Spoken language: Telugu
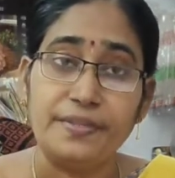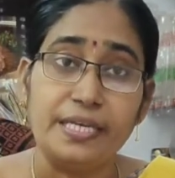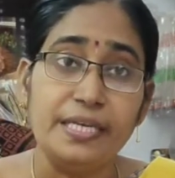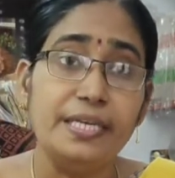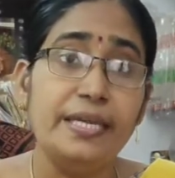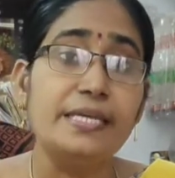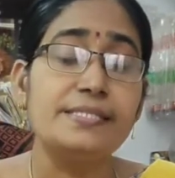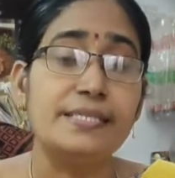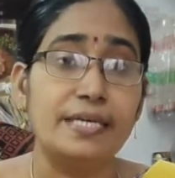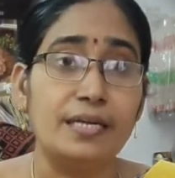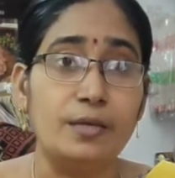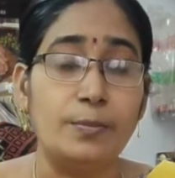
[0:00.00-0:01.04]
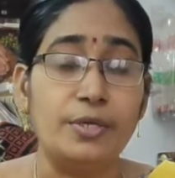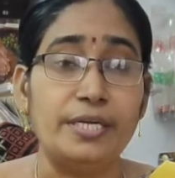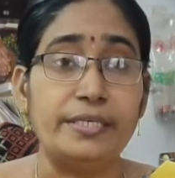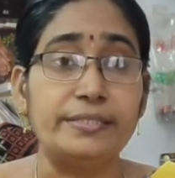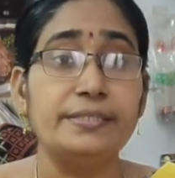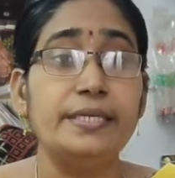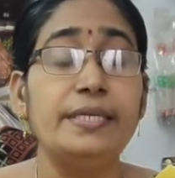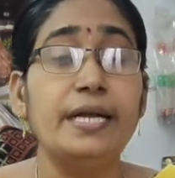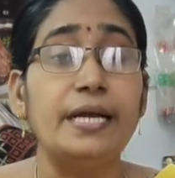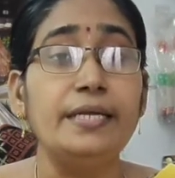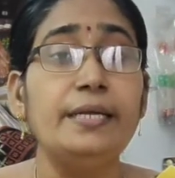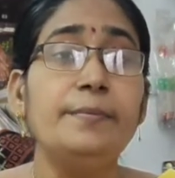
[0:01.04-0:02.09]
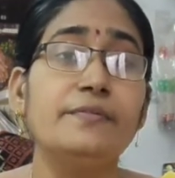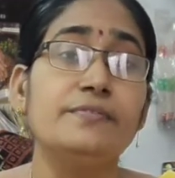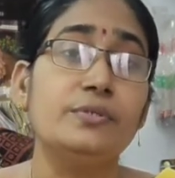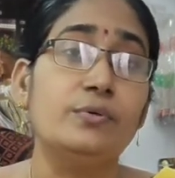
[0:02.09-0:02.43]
ఇన్ కేస్ జరగకపోయినట్లయితే దాన్ని కంటెంప్ట్ ఆఫ్ ది